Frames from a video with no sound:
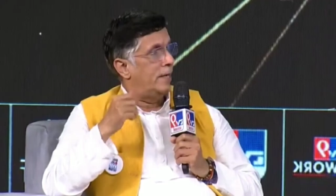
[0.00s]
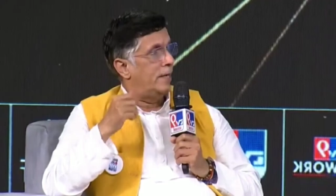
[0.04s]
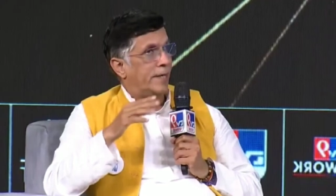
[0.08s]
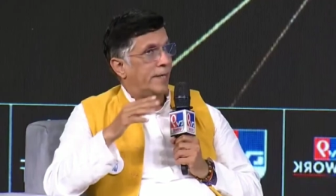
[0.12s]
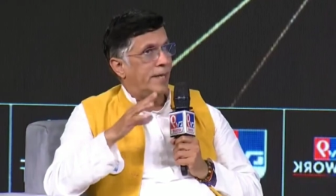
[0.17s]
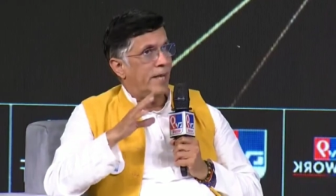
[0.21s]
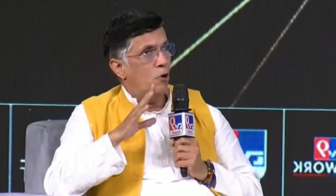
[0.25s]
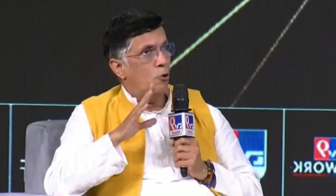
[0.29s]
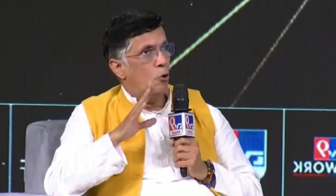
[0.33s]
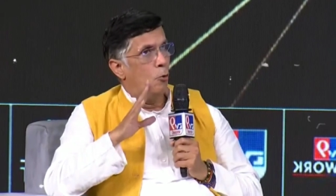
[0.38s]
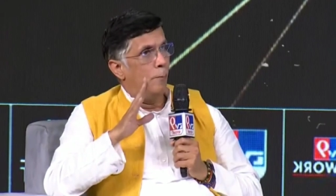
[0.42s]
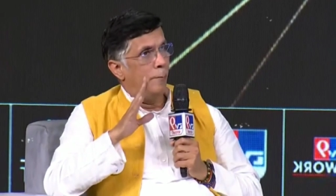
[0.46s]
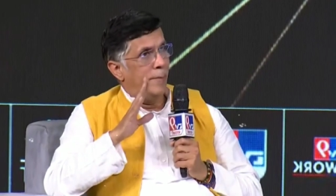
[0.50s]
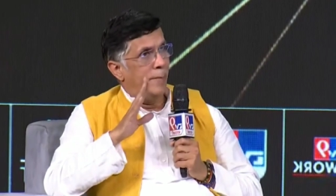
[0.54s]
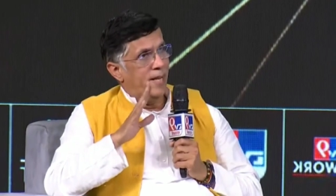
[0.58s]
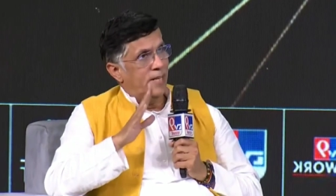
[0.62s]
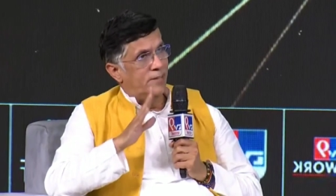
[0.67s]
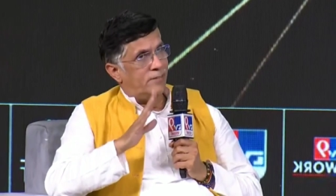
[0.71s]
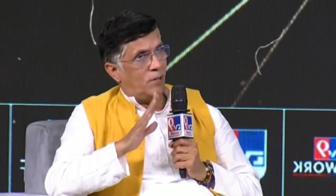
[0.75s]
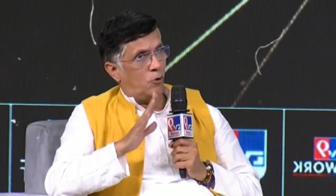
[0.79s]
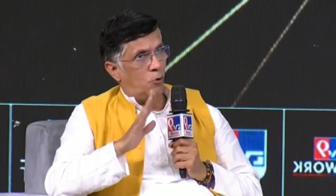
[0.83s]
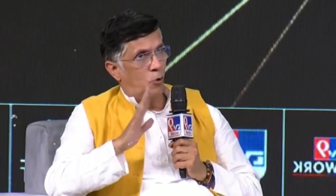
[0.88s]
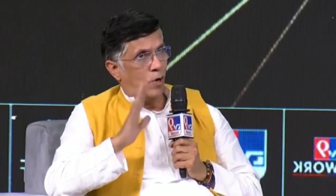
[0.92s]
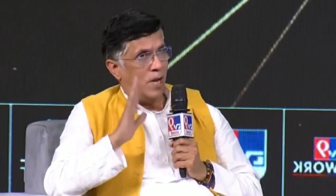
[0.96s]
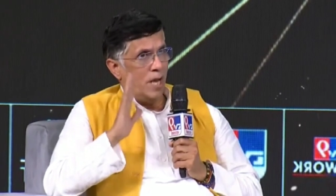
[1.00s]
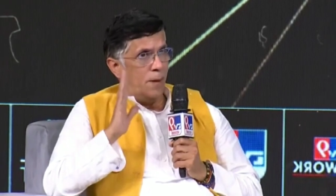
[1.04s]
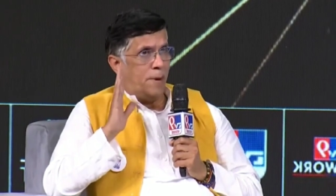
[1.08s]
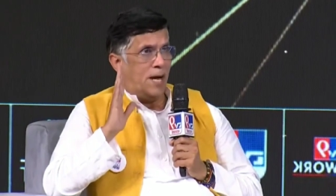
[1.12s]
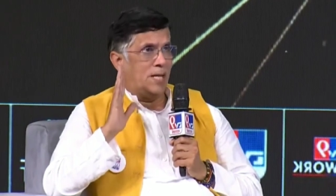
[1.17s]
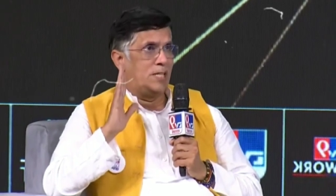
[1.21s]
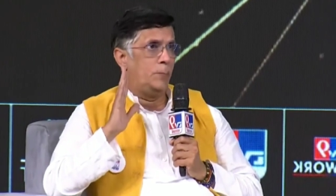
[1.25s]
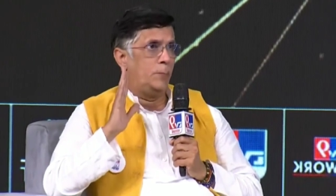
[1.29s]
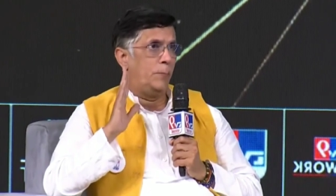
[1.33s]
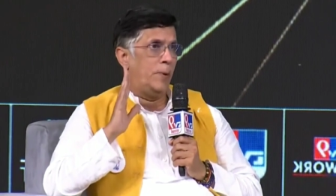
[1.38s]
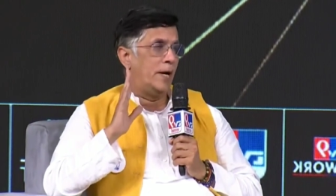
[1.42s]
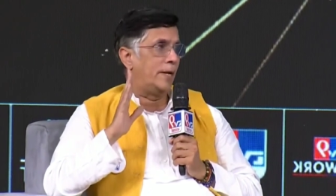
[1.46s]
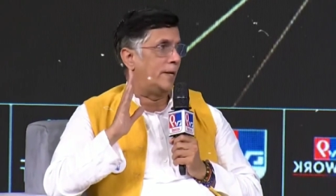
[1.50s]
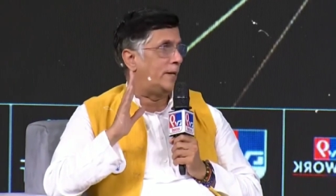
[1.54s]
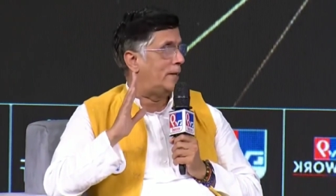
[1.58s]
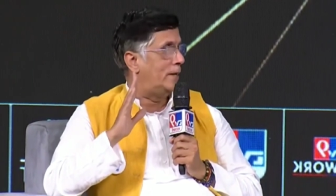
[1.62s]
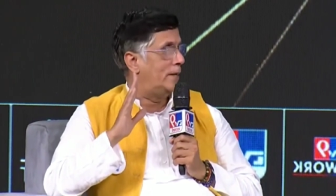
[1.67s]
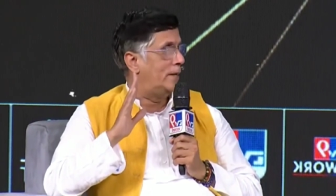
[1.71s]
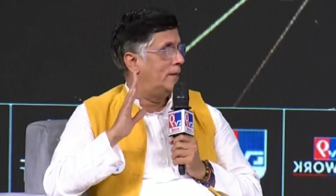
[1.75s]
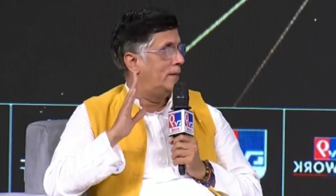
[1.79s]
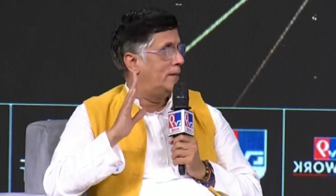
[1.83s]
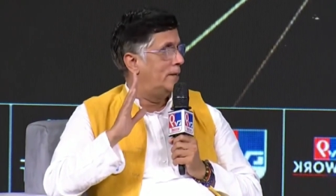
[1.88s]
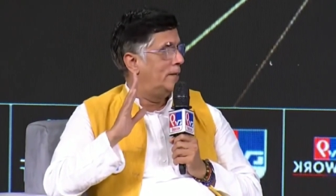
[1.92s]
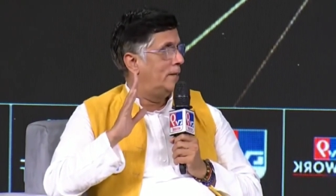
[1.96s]
ये उम्मीद जरूर है भाजपा की
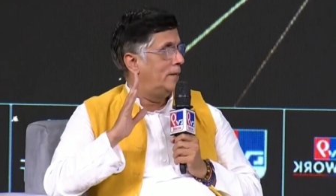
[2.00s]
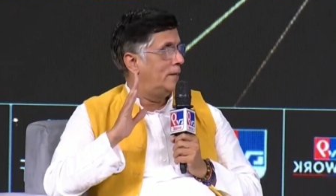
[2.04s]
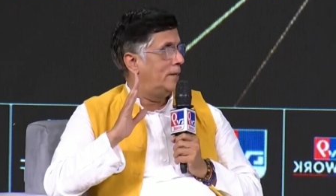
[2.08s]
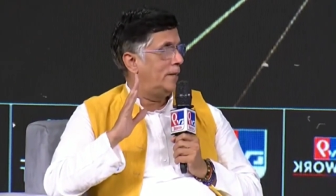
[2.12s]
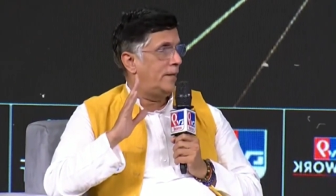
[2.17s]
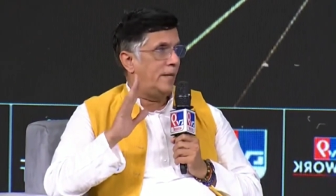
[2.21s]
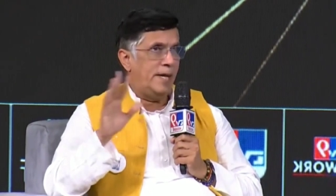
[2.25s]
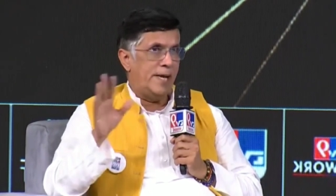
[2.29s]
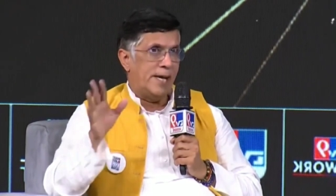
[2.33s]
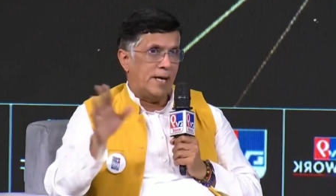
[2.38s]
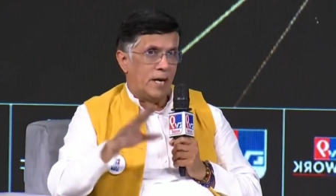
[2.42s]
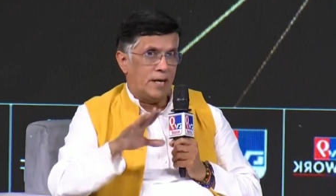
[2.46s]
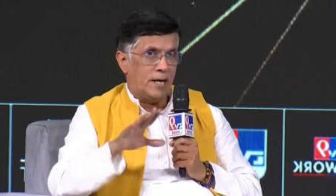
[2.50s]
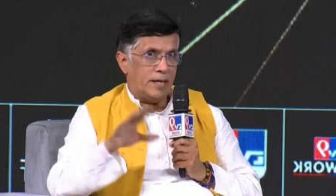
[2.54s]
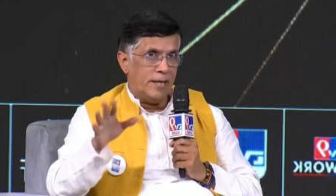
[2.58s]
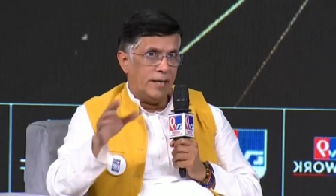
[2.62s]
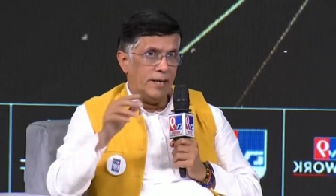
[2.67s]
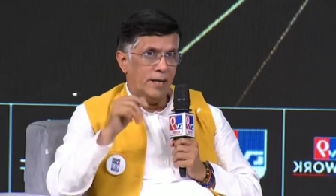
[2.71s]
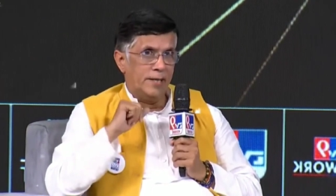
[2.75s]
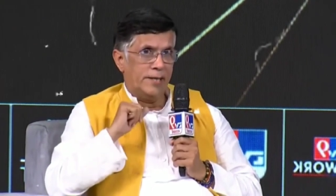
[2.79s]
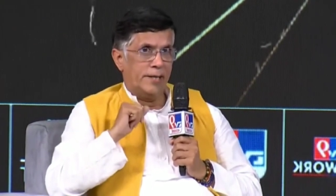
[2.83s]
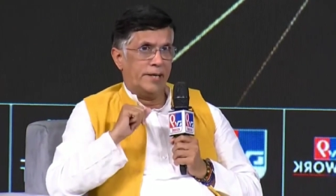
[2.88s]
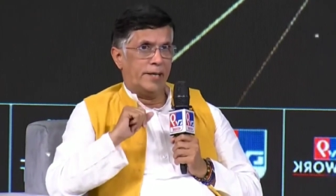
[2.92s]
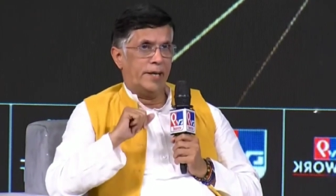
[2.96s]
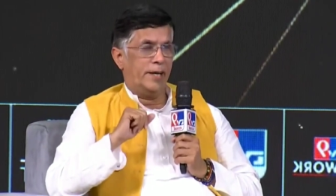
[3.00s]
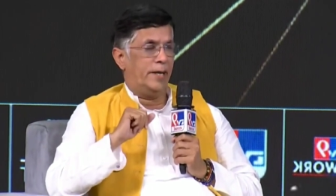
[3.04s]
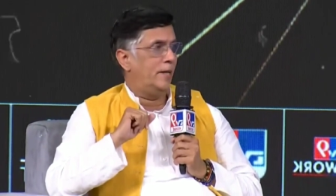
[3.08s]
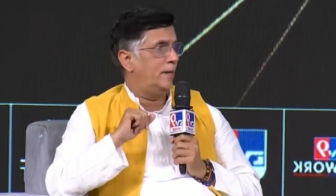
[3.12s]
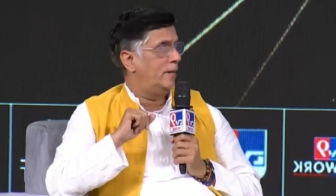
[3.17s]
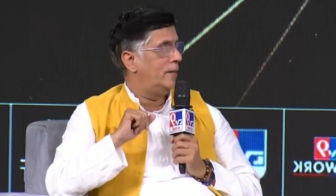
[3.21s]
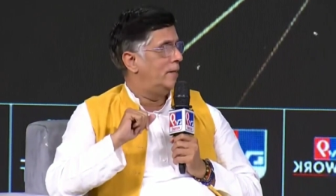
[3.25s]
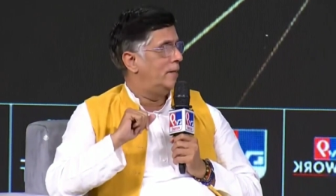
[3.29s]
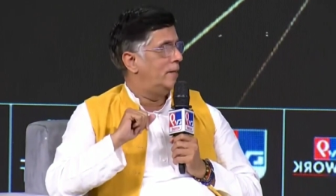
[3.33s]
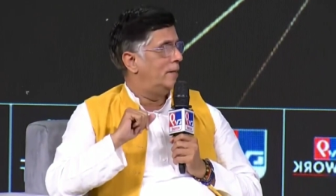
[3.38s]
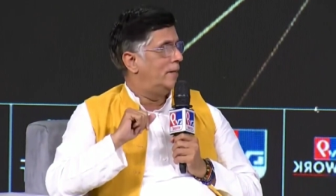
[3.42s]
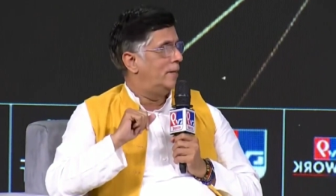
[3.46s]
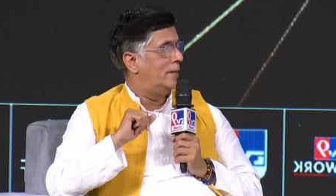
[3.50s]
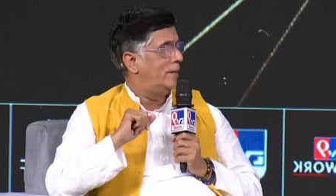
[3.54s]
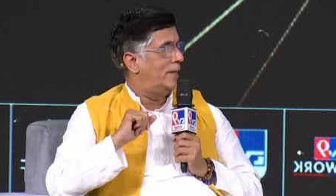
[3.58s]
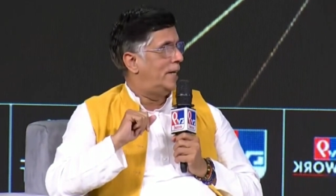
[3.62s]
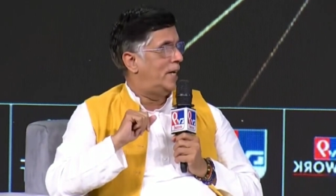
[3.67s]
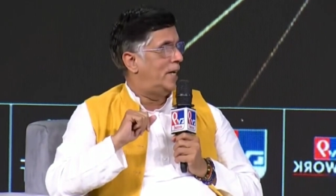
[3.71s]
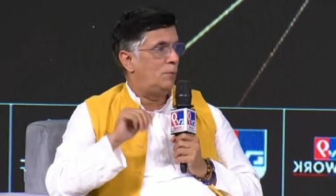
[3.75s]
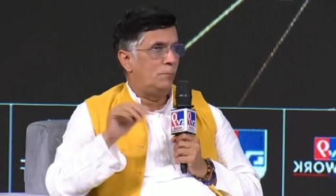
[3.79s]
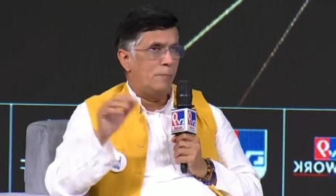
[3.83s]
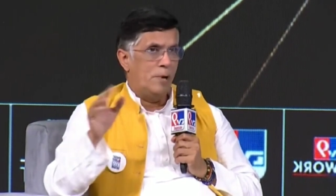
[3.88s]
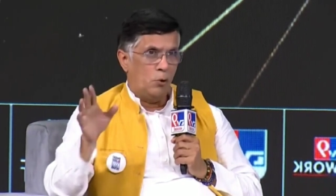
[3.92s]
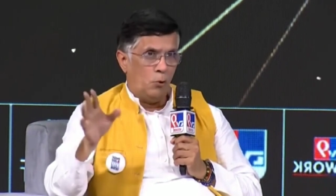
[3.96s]
कि ये इकट्ठे ना
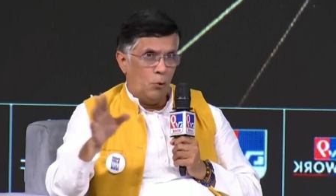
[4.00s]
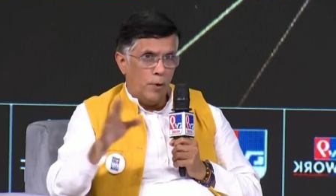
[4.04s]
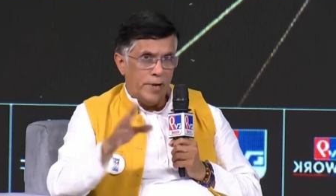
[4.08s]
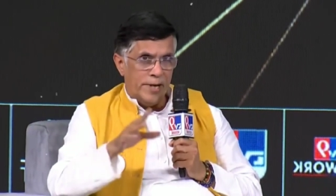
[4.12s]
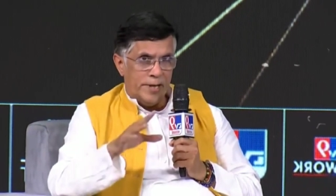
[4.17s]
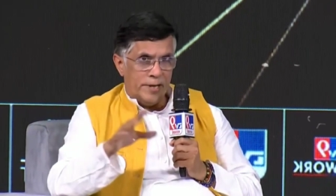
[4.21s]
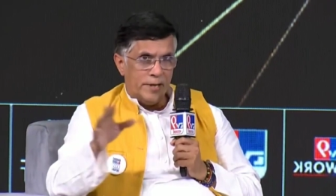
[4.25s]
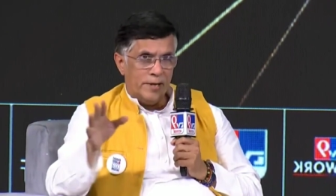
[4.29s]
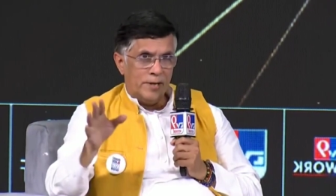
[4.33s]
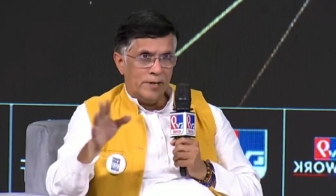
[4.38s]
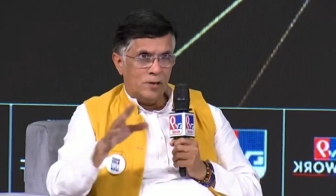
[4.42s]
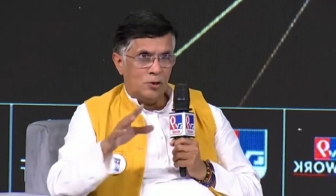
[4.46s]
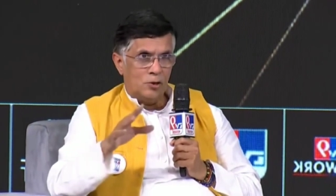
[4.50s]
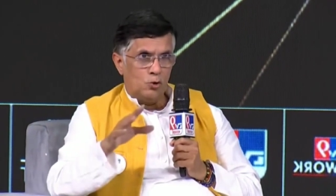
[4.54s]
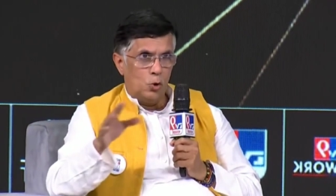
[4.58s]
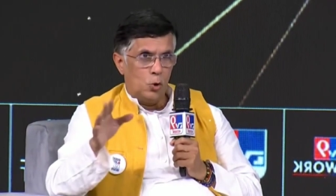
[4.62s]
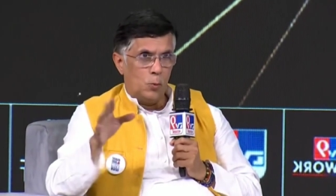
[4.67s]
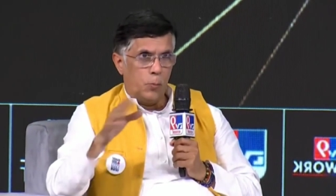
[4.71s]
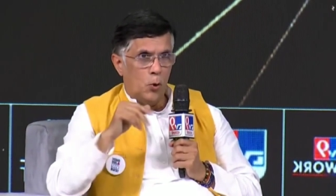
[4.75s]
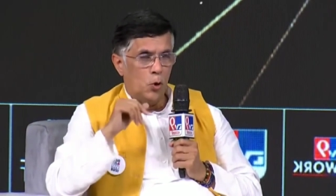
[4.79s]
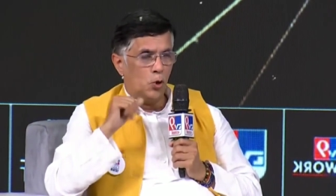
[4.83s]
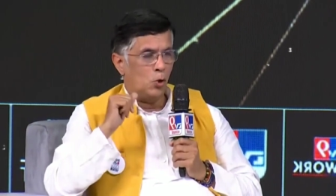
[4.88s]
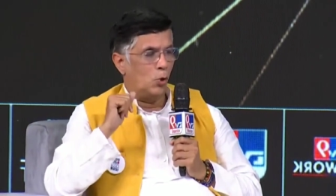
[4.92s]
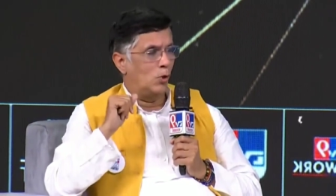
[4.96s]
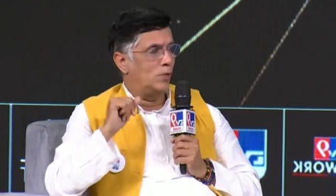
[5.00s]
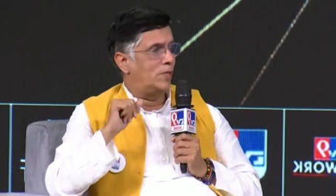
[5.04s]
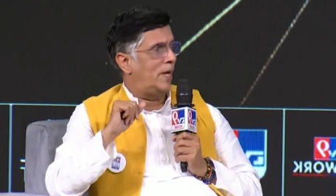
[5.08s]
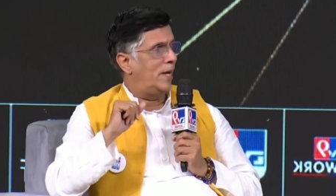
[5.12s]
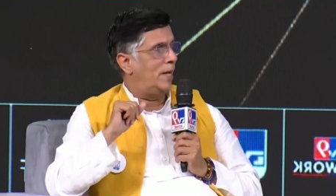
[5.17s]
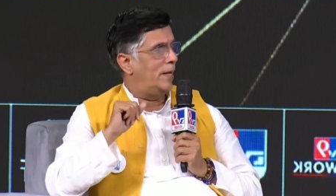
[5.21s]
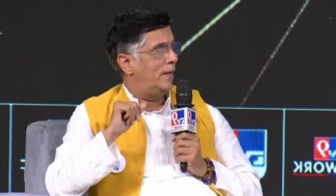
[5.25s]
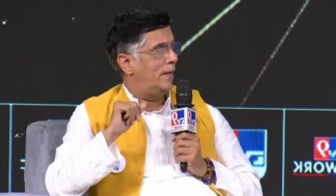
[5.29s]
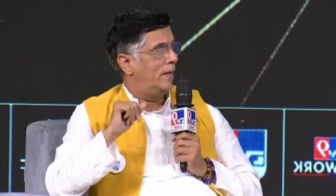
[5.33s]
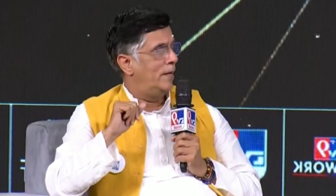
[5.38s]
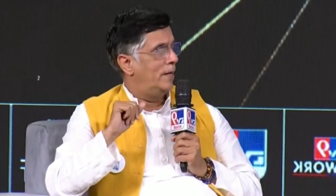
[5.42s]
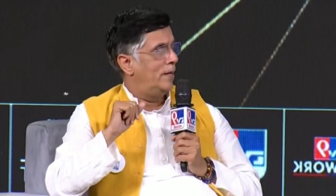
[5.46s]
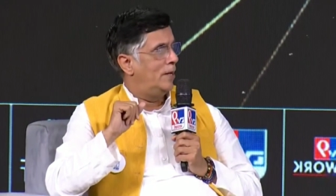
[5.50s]
दिखें इनमें कोई टूट फूट हो जाए